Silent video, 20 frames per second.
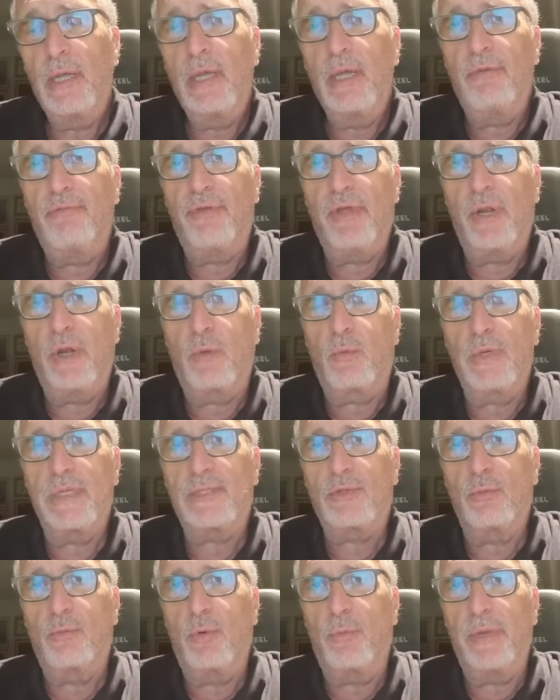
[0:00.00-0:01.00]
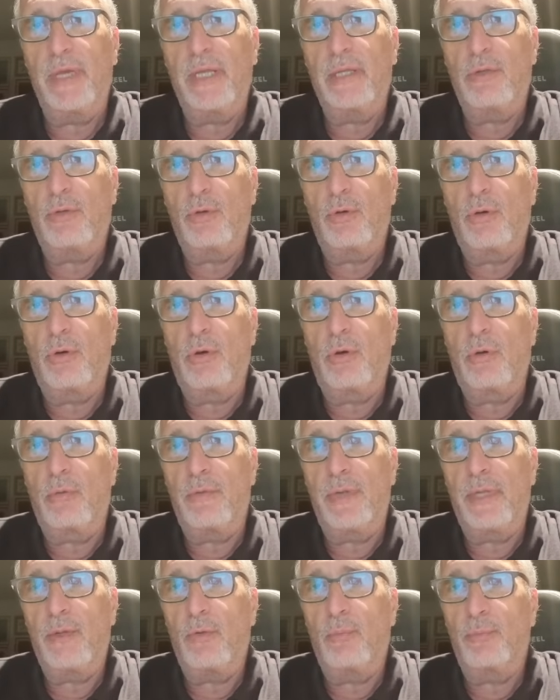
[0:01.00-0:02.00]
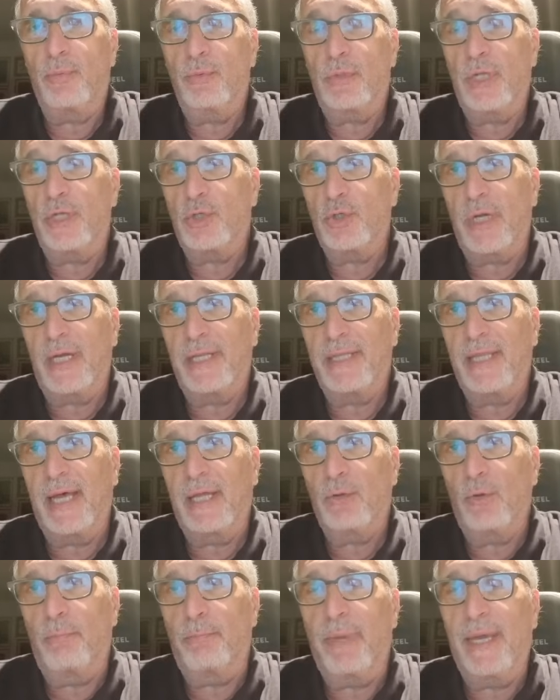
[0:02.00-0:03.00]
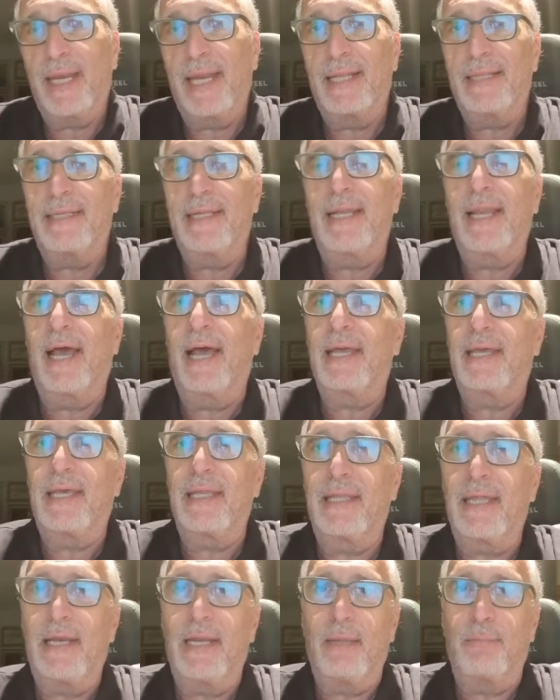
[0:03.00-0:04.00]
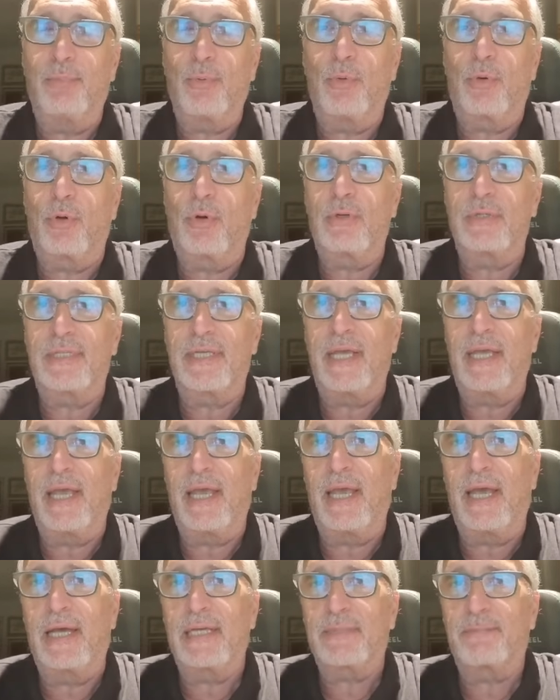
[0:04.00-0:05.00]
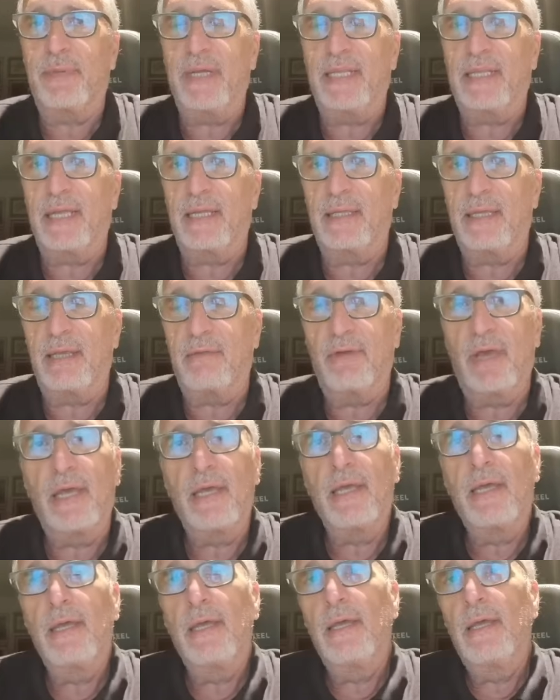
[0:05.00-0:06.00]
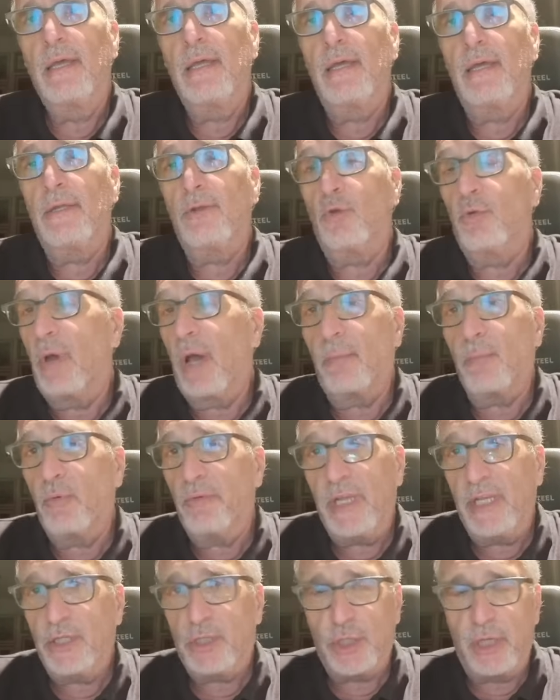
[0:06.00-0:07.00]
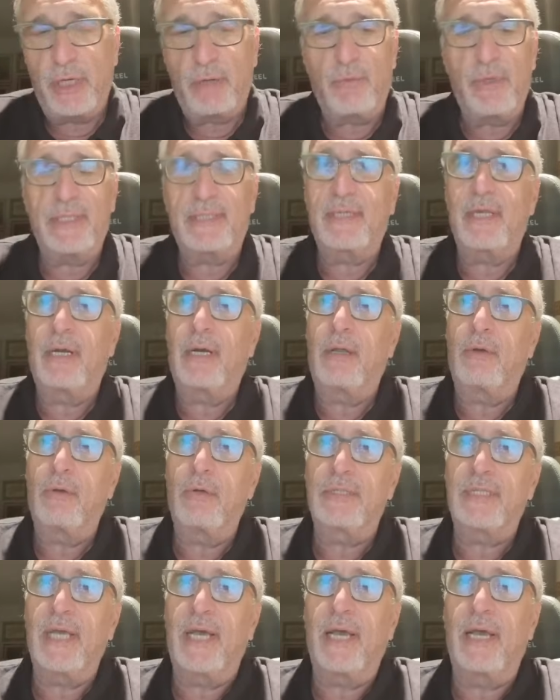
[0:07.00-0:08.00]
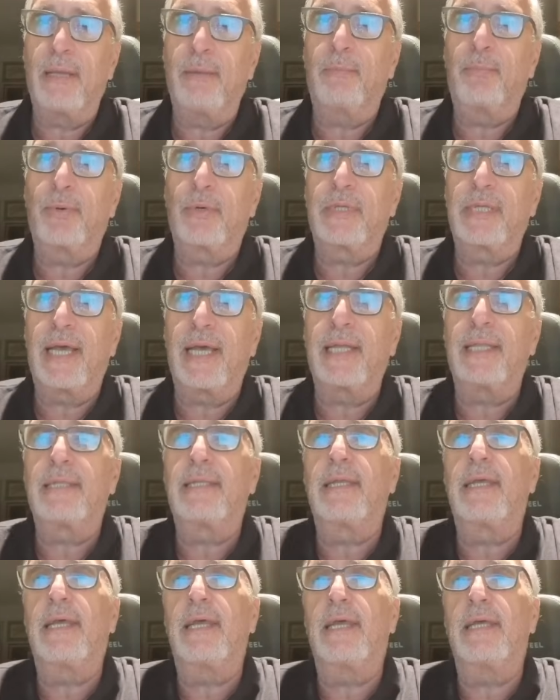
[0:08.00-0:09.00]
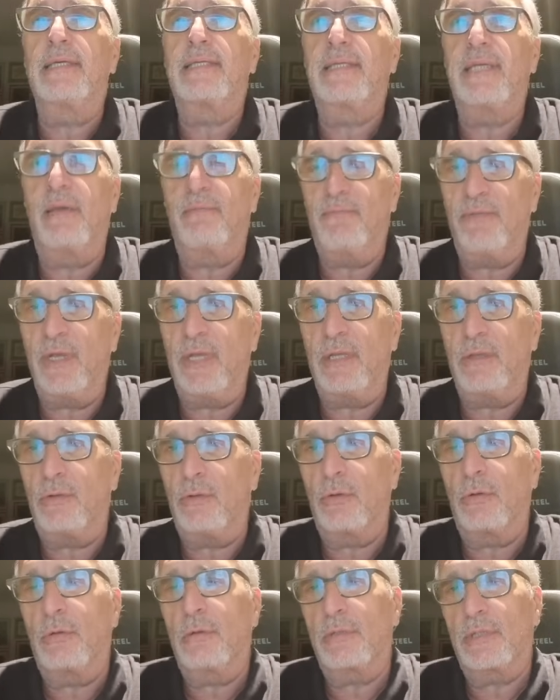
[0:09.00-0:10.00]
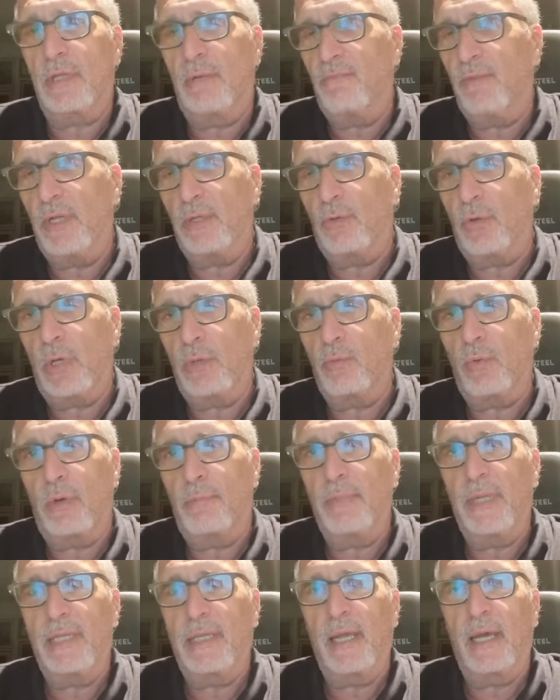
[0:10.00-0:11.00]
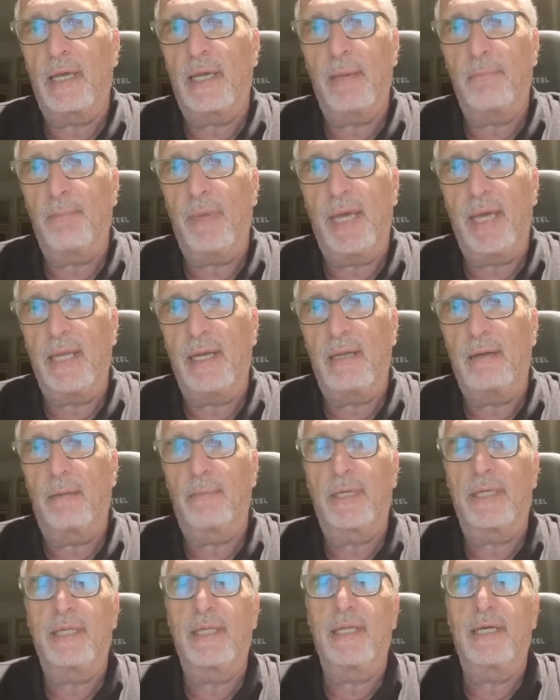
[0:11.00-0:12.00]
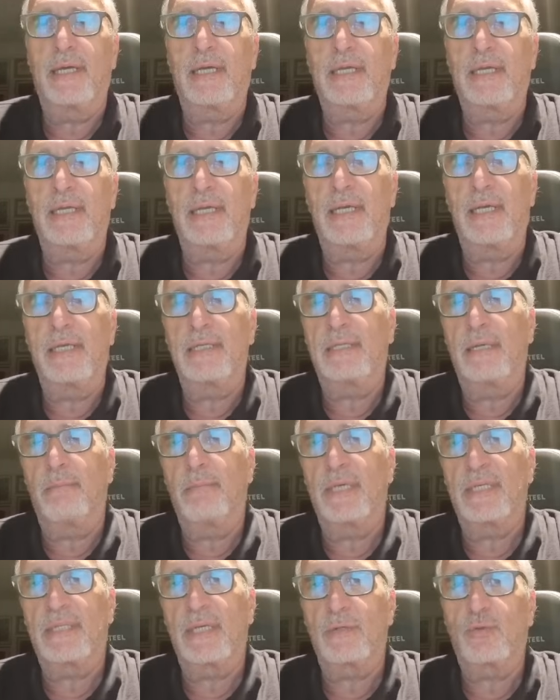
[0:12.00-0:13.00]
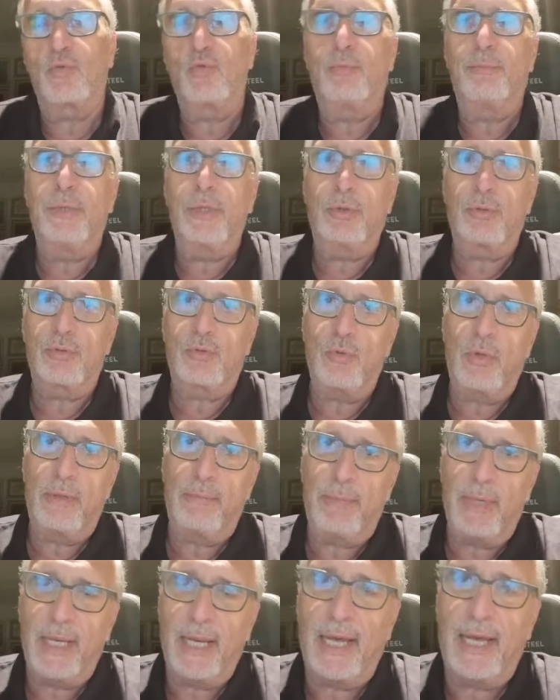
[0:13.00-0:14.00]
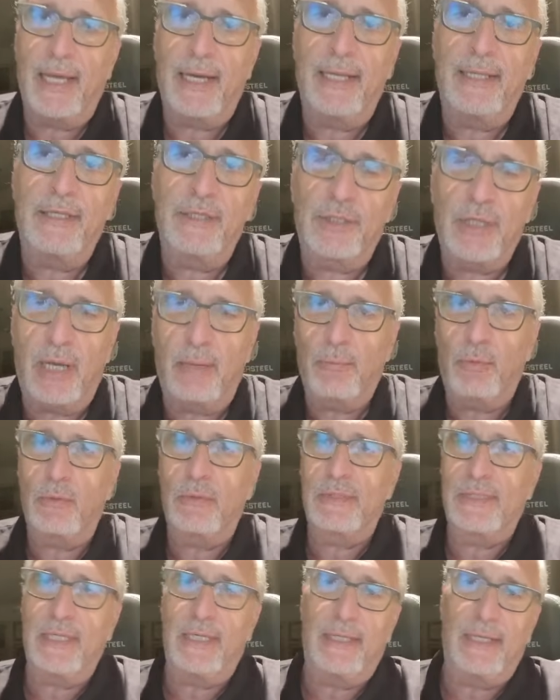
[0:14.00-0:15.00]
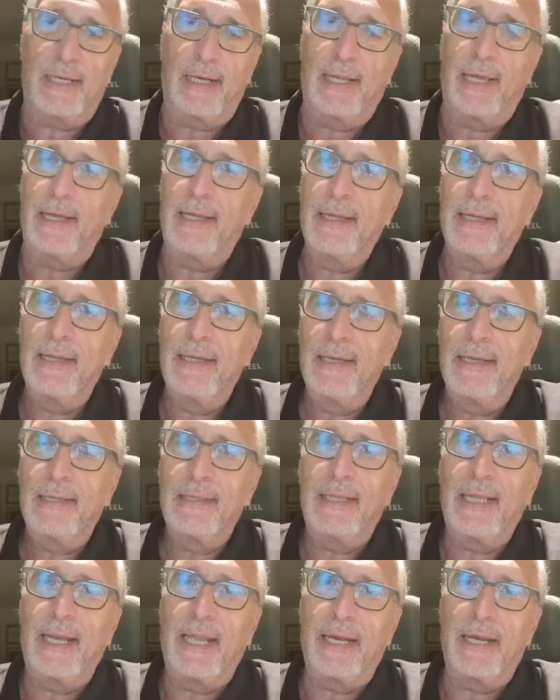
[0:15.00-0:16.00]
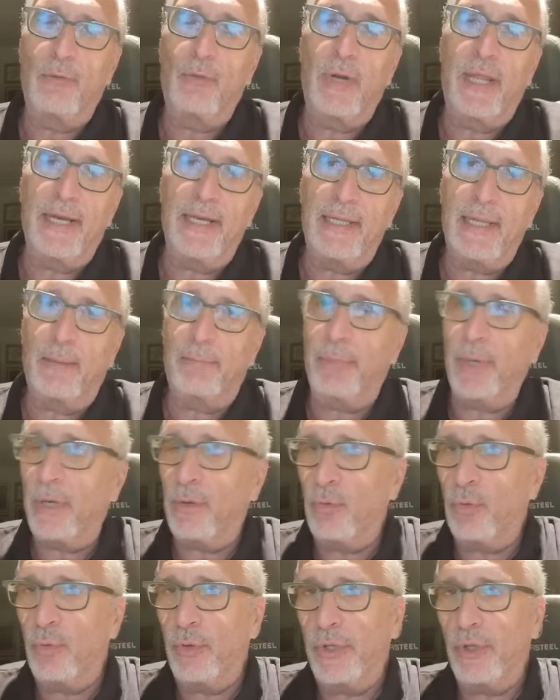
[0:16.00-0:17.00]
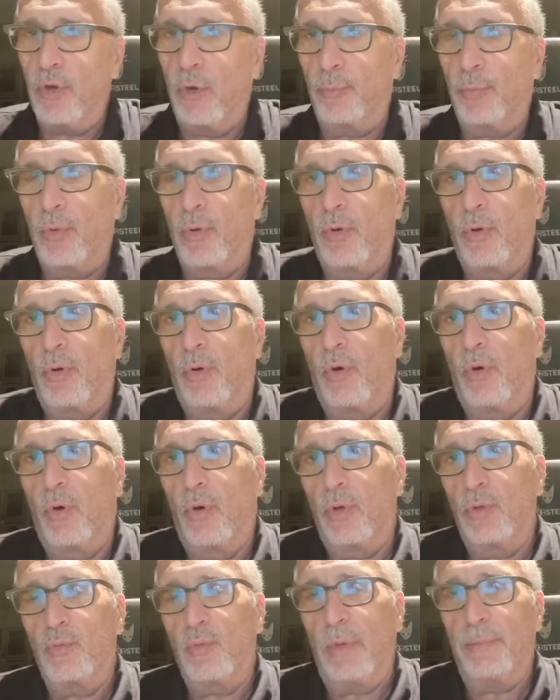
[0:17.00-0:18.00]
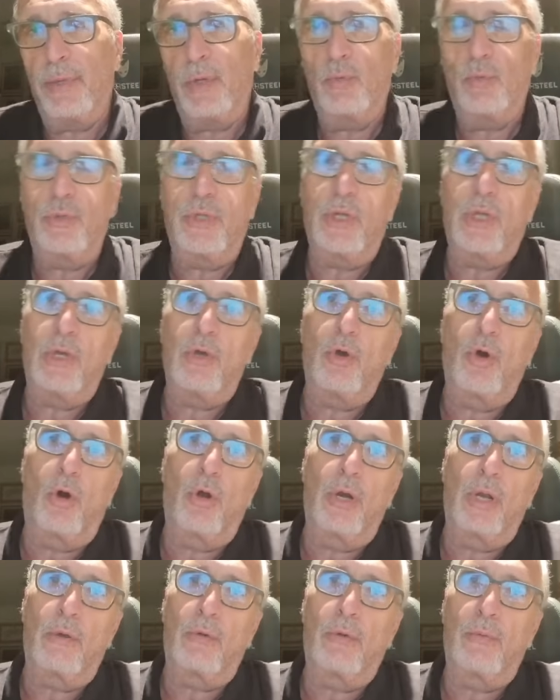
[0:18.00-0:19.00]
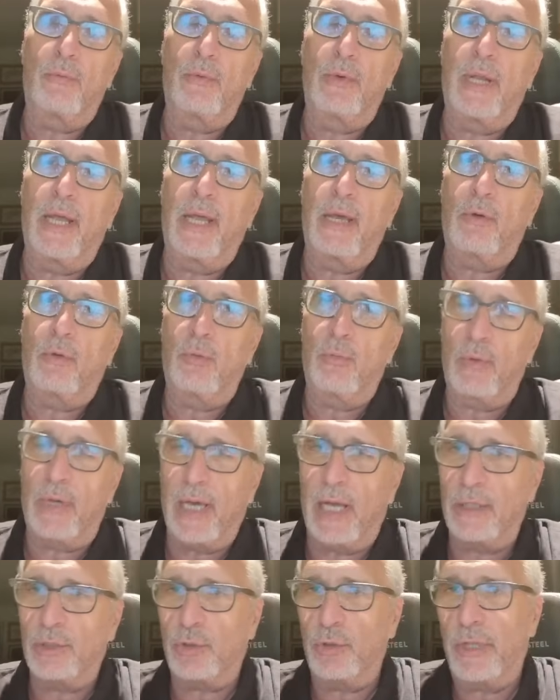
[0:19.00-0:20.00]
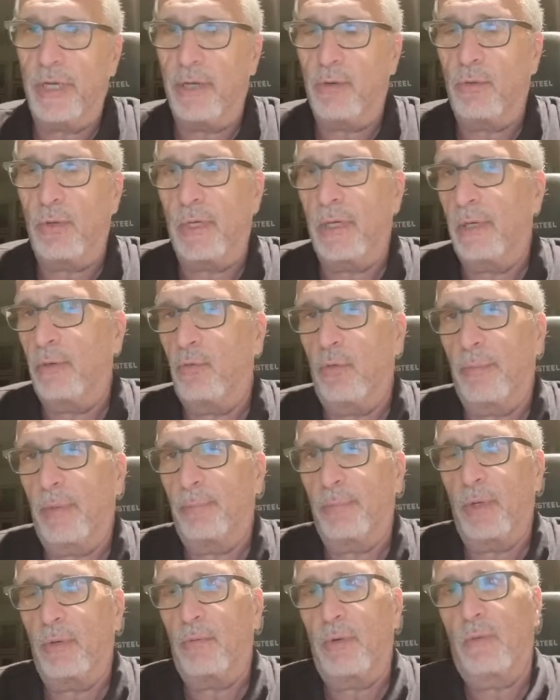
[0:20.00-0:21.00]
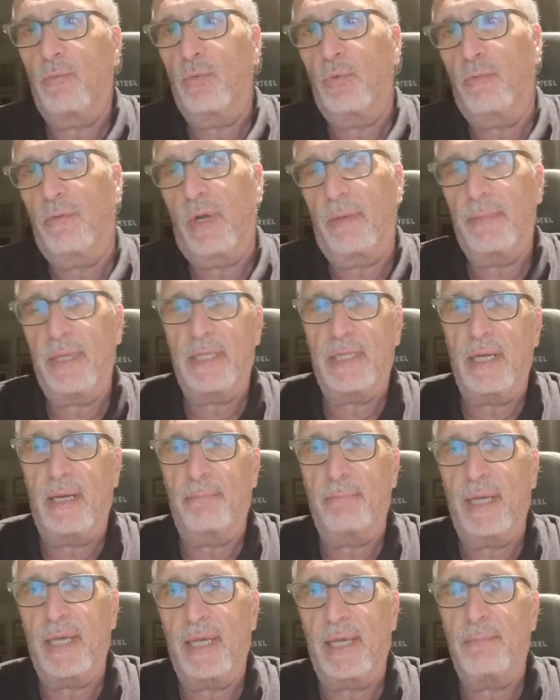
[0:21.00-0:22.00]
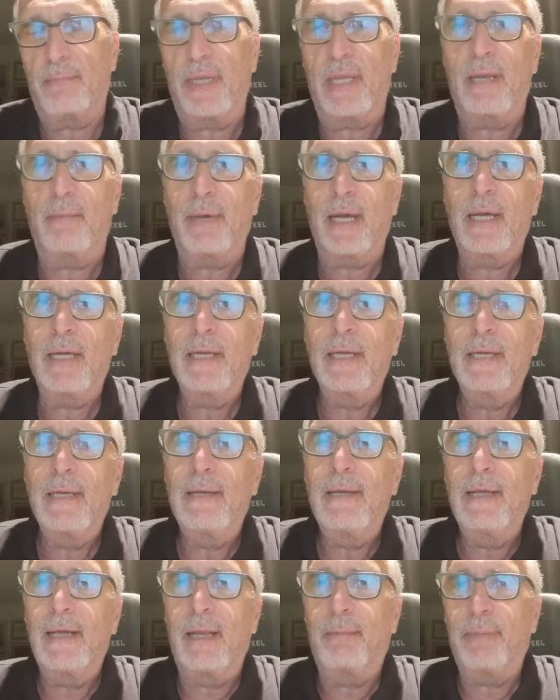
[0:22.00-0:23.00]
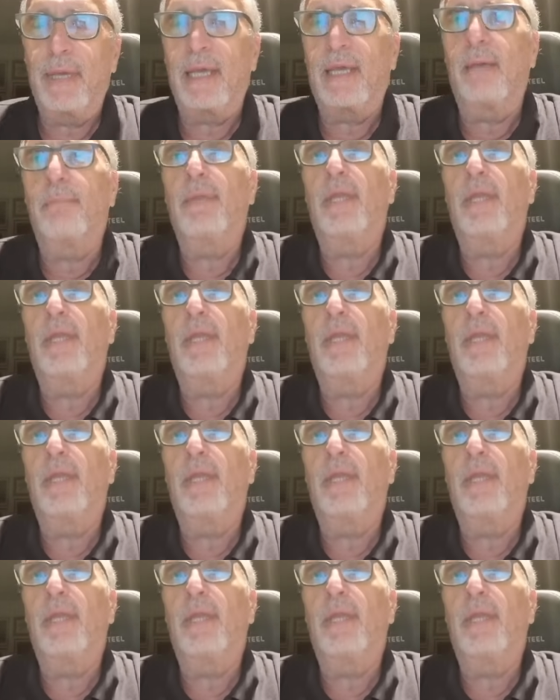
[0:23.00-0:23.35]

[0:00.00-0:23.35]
fino, a questo momento, quindi un punteggio che è andato ben al di là anche delle più rose aspettative. E dovevamo vincere, questa era la cosa importante, si è vinto, si è vinto naturalmente anche bene, una partita che si è messa subito sui binari diciamo così, della, della, regolarità per noi dopo due minuti in gol con, con un, calcio di rigore la Roma, poi non ha avuto veramente la benché minima, la benché